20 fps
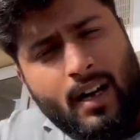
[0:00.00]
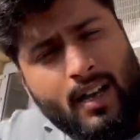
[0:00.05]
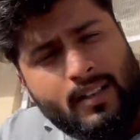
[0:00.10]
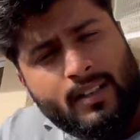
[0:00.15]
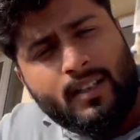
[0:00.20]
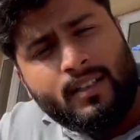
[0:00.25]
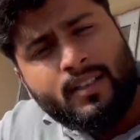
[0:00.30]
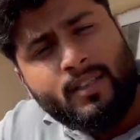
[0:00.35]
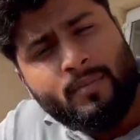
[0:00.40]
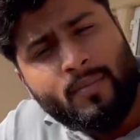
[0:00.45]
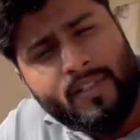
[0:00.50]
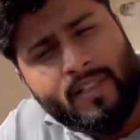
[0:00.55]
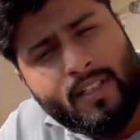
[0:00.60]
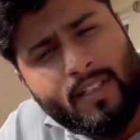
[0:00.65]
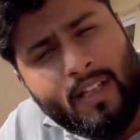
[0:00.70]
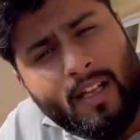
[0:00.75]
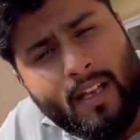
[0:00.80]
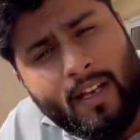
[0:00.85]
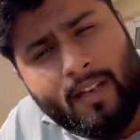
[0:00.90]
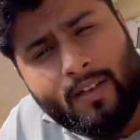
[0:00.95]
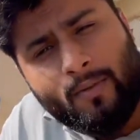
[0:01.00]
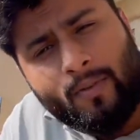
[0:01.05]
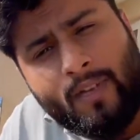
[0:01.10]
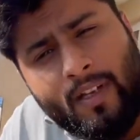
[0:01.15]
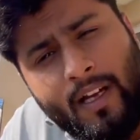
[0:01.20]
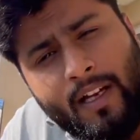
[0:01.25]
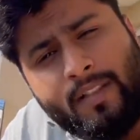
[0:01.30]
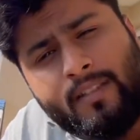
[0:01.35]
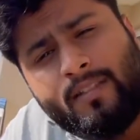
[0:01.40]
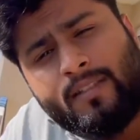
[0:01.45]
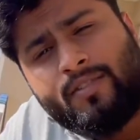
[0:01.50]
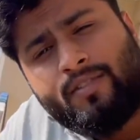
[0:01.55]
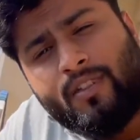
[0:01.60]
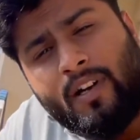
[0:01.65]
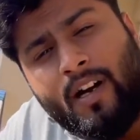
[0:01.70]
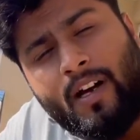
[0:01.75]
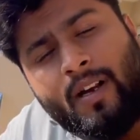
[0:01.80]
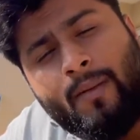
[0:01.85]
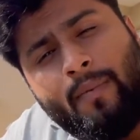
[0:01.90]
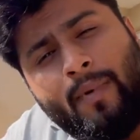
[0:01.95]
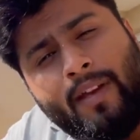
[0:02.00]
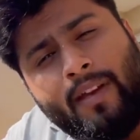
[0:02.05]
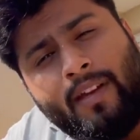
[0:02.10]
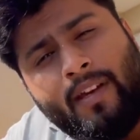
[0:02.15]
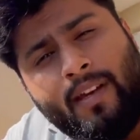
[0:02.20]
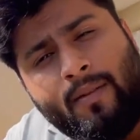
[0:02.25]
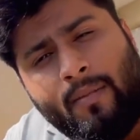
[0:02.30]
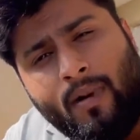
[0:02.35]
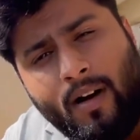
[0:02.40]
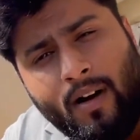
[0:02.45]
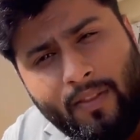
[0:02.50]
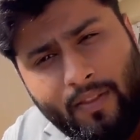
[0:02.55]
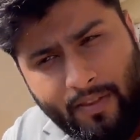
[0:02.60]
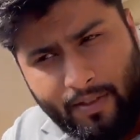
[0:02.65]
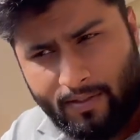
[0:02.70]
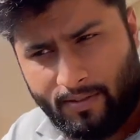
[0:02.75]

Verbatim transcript: आज का सीन मज़ेदार है क्योंकि आज चार महीने बाद